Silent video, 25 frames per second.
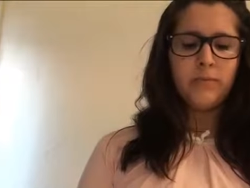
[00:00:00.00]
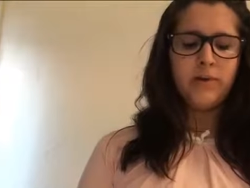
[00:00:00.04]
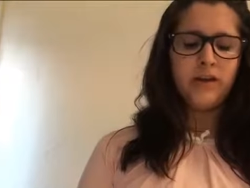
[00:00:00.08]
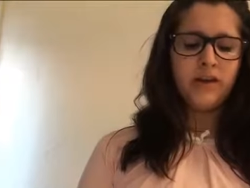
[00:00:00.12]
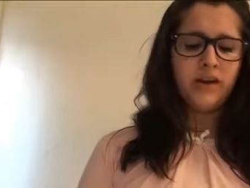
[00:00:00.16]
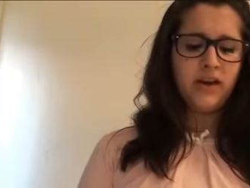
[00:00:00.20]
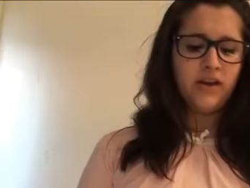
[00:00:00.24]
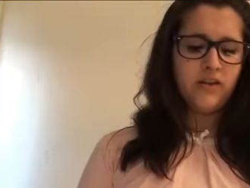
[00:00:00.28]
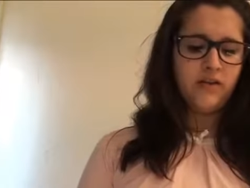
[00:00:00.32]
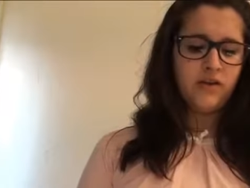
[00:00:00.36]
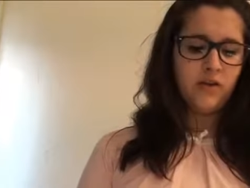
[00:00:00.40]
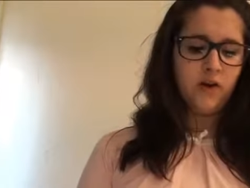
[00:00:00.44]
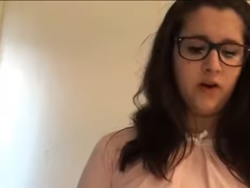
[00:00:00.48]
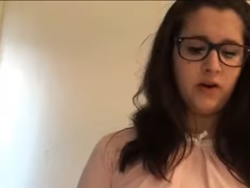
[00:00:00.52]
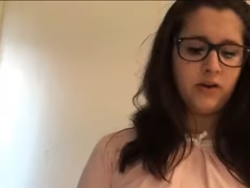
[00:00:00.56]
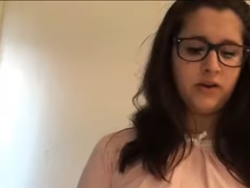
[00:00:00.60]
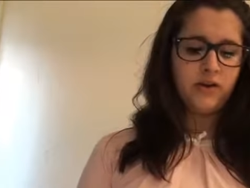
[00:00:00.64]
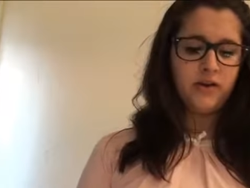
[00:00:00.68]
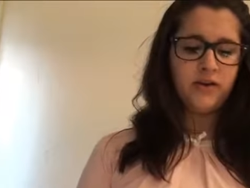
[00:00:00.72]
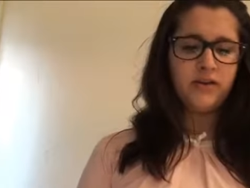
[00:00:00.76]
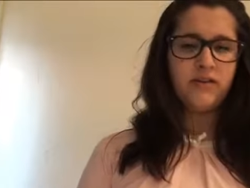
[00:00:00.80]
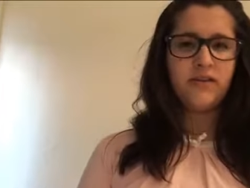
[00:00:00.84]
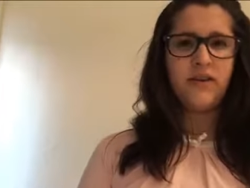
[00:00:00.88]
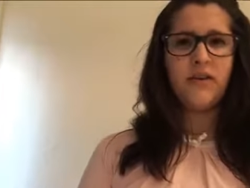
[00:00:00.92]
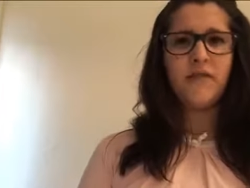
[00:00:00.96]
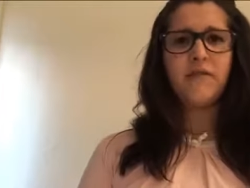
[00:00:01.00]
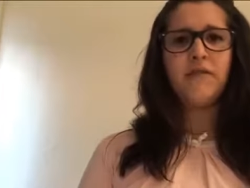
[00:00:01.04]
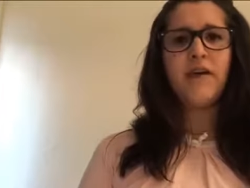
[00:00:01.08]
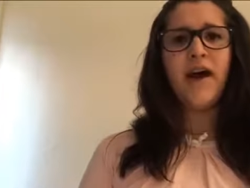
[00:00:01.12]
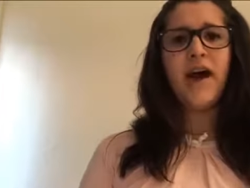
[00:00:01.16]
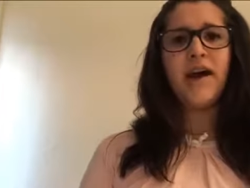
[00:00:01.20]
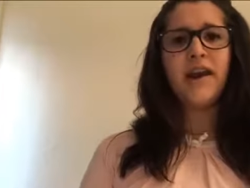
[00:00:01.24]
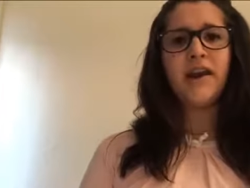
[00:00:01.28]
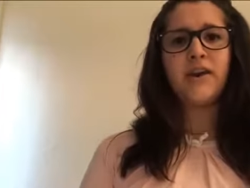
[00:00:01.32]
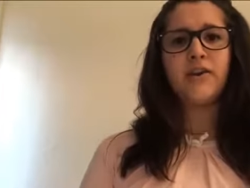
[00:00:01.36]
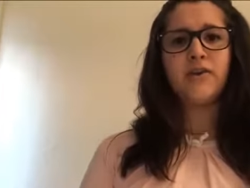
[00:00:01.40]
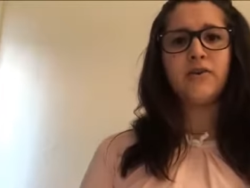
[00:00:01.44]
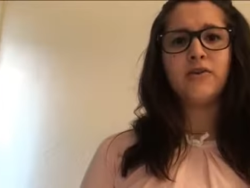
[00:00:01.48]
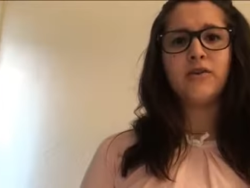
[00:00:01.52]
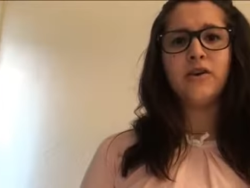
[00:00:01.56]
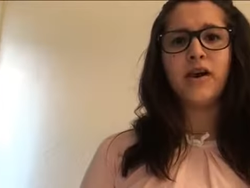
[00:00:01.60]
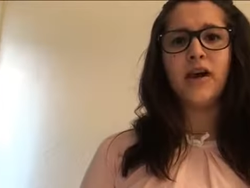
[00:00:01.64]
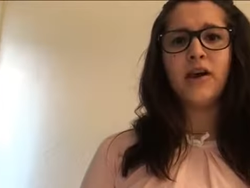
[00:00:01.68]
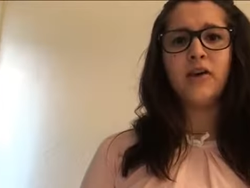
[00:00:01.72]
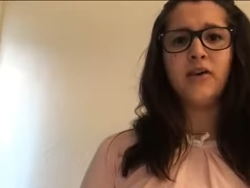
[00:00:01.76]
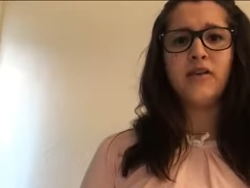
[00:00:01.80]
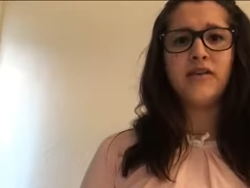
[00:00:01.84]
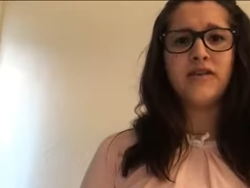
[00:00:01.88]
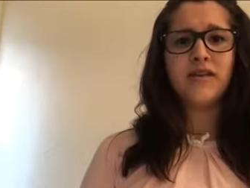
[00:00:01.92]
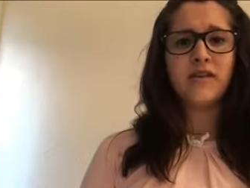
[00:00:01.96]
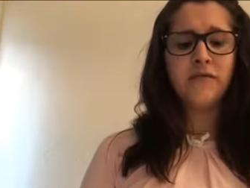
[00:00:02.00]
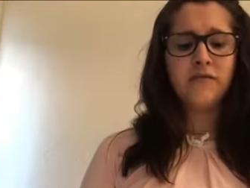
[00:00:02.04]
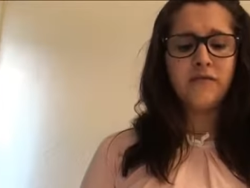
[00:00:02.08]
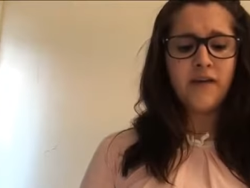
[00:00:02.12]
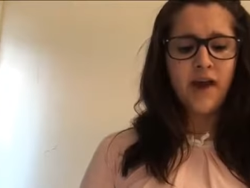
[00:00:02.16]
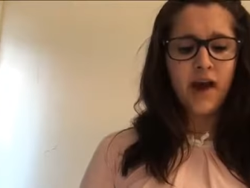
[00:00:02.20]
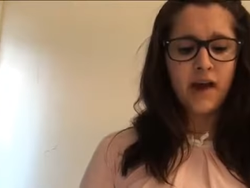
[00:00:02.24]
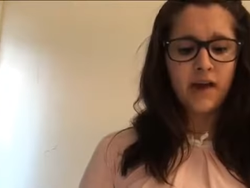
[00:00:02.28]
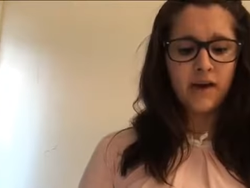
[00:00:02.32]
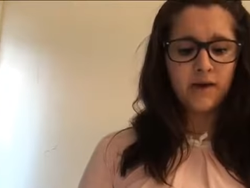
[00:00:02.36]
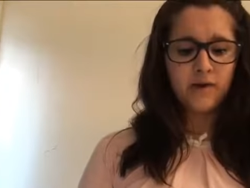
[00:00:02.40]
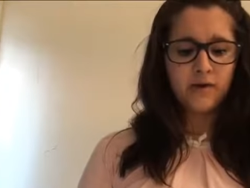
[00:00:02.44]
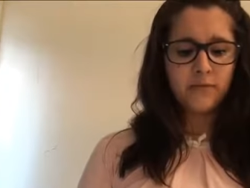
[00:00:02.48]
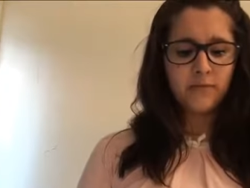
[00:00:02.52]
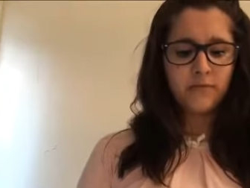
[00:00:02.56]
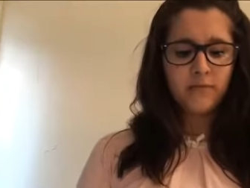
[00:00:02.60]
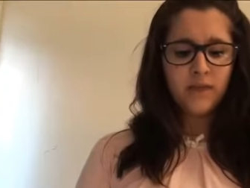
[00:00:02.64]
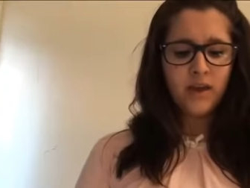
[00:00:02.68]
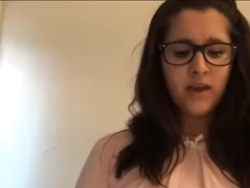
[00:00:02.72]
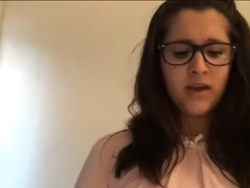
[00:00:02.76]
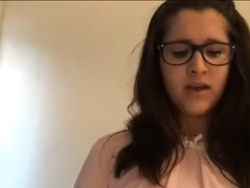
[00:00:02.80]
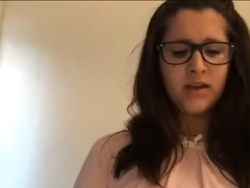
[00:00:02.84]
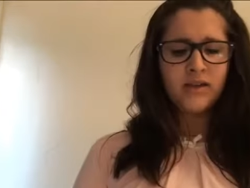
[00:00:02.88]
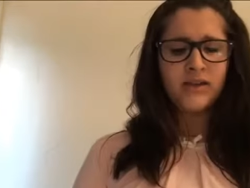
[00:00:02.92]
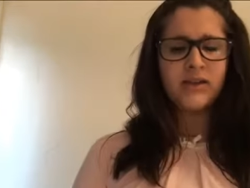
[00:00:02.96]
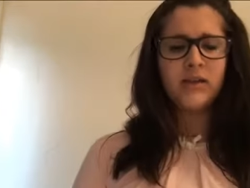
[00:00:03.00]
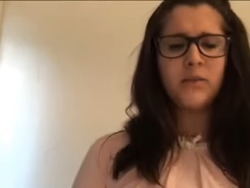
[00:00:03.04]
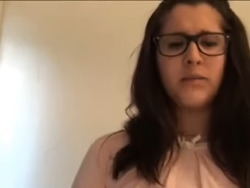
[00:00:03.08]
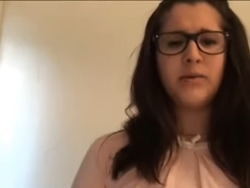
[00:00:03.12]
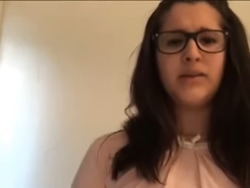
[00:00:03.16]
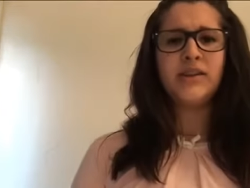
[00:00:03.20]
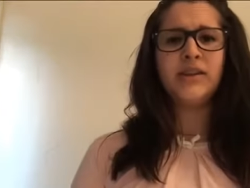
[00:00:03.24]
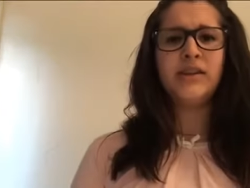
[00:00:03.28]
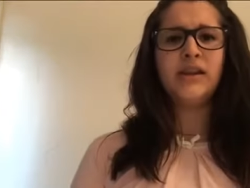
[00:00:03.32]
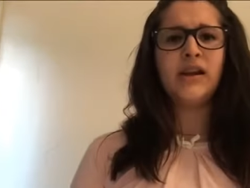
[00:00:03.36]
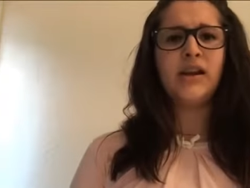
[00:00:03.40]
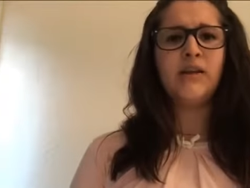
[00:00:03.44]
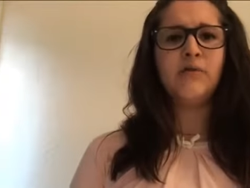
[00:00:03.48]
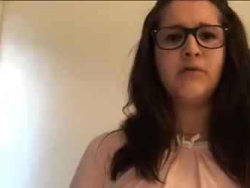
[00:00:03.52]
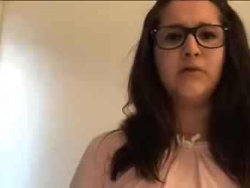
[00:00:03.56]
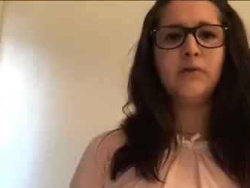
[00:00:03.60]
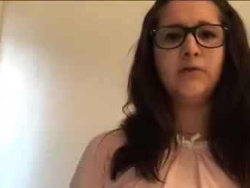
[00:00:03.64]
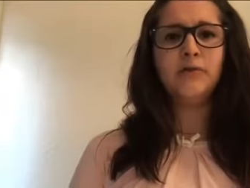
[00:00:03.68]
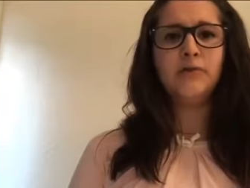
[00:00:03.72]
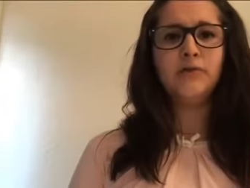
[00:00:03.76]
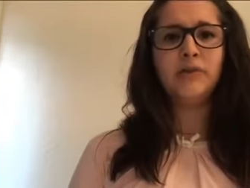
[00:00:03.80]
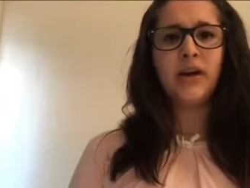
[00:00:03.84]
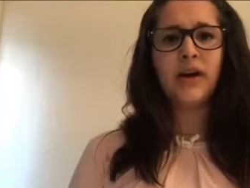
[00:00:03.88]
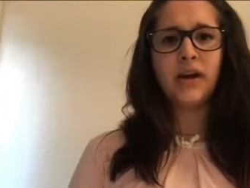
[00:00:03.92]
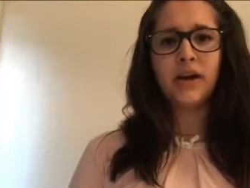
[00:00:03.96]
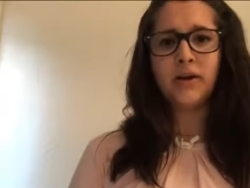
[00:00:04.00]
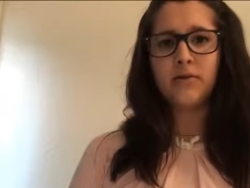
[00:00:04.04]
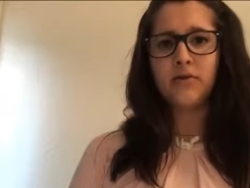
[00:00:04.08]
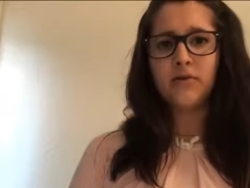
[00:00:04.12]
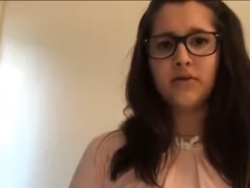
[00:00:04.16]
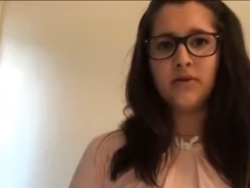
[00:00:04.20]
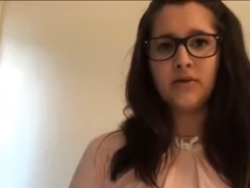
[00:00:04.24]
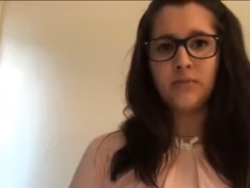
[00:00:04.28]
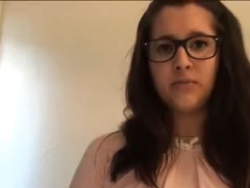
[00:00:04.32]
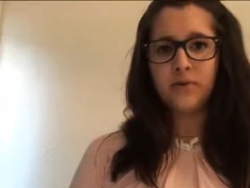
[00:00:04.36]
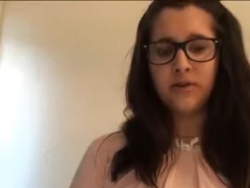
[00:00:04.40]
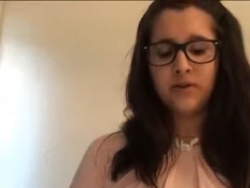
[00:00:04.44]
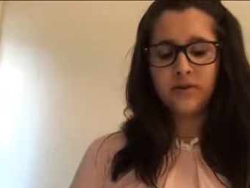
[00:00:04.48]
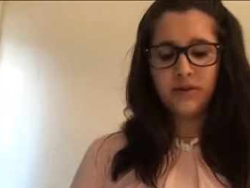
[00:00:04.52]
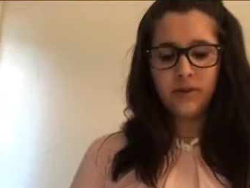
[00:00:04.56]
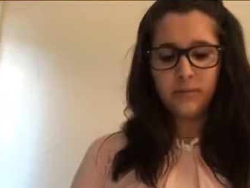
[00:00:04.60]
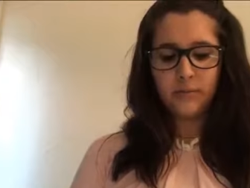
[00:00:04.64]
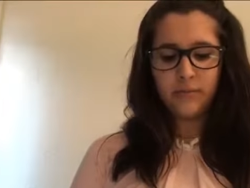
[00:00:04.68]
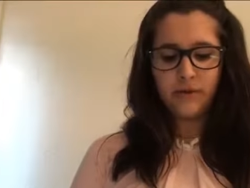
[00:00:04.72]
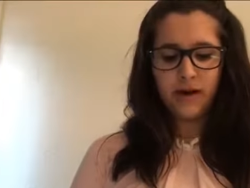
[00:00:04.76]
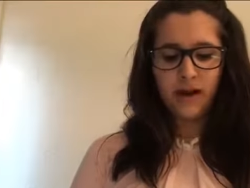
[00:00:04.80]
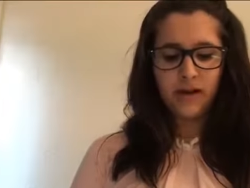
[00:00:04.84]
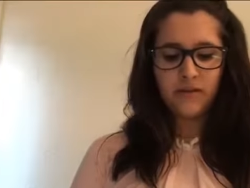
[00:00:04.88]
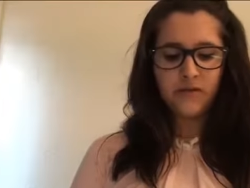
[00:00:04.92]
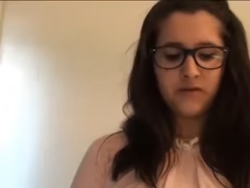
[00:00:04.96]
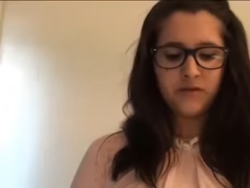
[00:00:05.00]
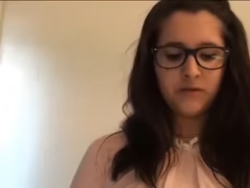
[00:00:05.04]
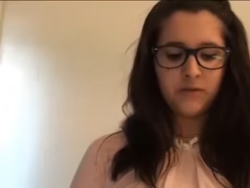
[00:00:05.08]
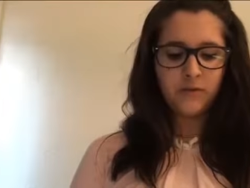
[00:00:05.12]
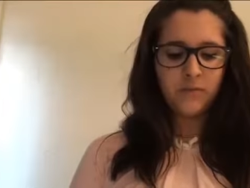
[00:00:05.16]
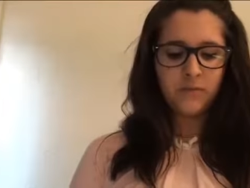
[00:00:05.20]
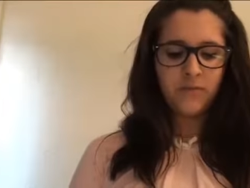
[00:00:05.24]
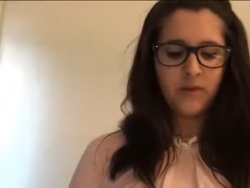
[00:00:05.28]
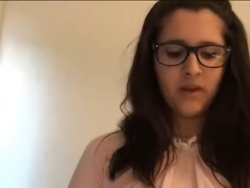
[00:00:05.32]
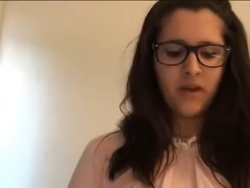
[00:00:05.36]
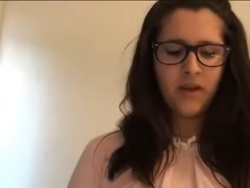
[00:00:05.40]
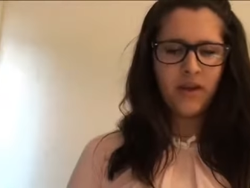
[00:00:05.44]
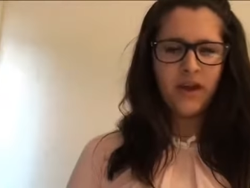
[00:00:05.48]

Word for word: perché i sogni si avverano e non si avverano. Dipende dalla fortuna che uno si porta appresso.